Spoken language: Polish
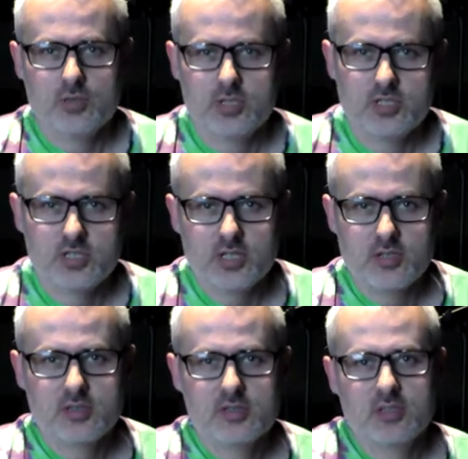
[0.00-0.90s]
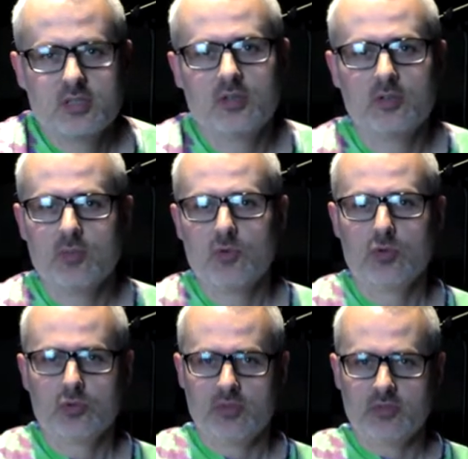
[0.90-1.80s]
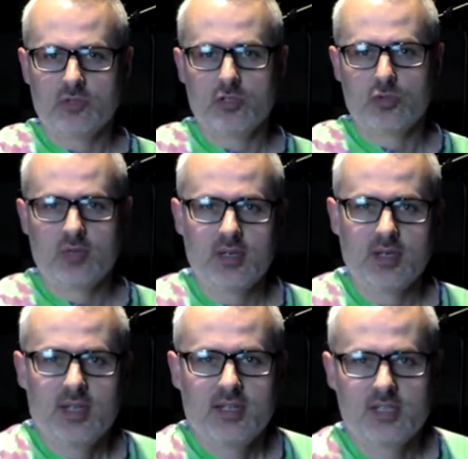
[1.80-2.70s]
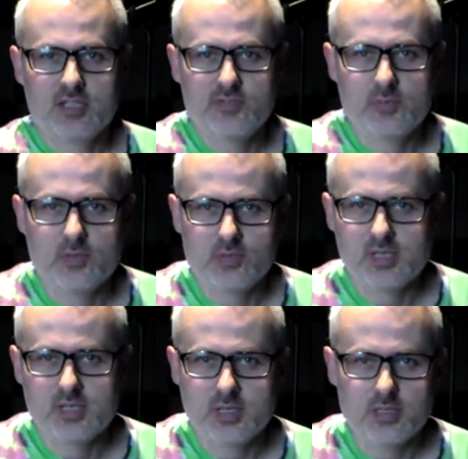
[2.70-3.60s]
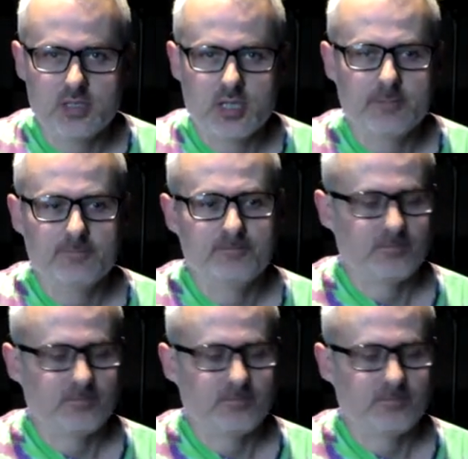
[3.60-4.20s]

uczęszczających do Domu Kultury w Łożyszu na nasze wspólne zajęcia.